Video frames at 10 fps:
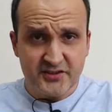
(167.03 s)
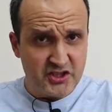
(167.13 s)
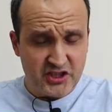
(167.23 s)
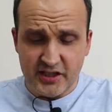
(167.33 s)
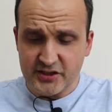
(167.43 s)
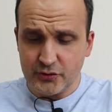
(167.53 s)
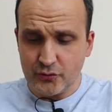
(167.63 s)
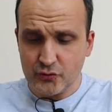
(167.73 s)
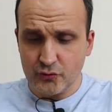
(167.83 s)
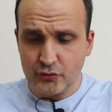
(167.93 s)
Nasıl şarj
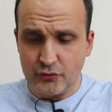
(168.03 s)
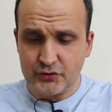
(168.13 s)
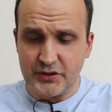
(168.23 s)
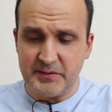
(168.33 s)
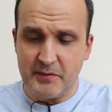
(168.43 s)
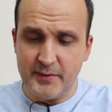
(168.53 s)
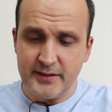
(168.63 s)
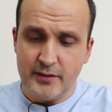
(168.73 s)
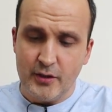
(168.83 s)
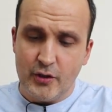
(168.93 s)
ediyoruz onu göstereyim
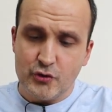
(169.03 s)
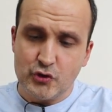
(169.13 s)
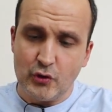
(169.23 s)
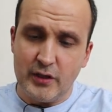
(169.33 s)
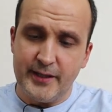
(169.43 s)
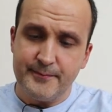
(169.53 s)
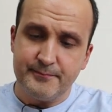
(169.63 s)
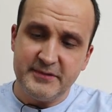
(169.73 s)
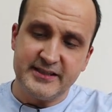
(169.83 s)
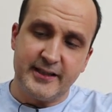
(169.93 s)
hemen.
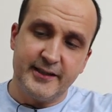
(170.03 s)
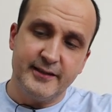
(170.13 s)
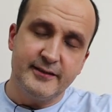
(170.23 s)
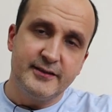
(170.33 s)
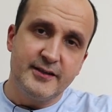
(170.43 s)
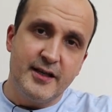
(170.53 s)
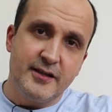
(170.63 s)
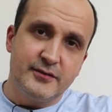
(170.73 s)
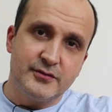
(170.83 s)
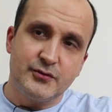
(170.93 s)
Şöyle bir tane
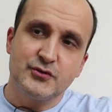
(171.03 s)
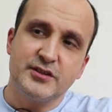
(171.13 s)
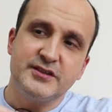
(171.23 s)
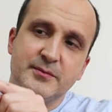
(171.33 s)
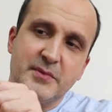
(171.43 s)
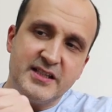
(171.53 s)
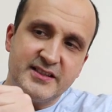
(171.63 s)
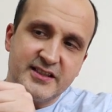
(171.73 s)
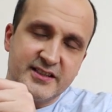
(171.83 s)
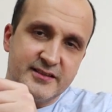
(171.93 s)
e, üzerinde
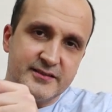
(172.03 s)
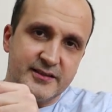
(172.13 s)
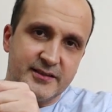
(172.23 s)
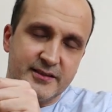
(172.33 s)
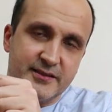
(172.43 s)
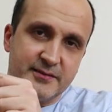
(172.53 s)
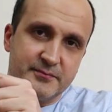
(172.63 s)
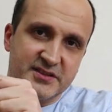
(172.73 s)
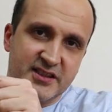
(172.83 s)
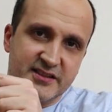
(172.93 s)
manyetik e,
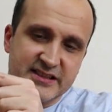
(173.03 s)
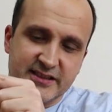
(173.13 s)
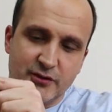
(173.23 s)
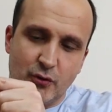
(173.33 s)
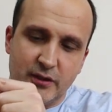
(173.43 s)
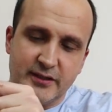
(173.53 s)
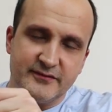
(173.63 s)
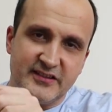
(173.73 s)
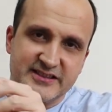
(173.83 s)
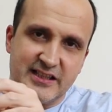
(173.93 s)
mıknatısları
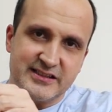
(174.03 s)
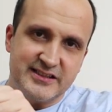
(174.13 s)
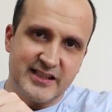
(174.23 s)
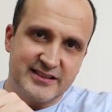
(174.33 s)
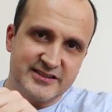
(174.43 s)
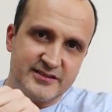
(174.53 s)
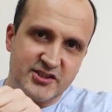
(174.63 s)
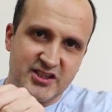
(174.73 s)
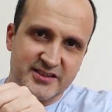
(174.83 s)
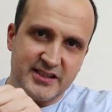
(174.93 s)
olan saatin
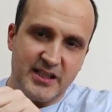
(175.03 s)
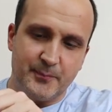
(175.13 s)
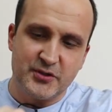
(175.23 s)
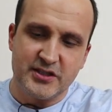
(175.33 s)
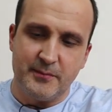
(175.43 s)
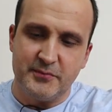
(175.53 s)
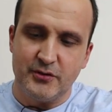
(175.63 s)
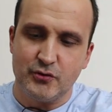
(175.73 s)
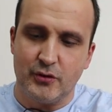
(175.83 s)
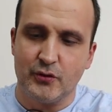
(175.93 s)
arkasına çat diye yapışan
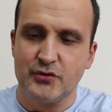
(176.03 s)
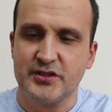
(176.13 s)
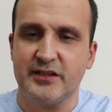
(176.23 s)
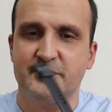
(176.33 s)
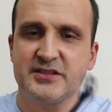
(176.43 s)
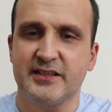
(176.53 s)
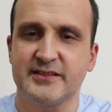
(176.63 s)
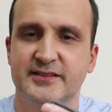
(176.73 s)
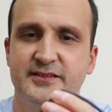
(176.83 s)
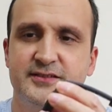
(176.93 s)
bir şöyle göstereyim
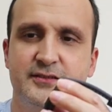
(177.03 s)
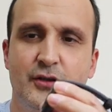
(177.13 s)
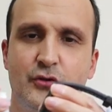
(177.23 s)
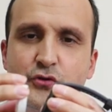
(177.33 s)
isterseniz.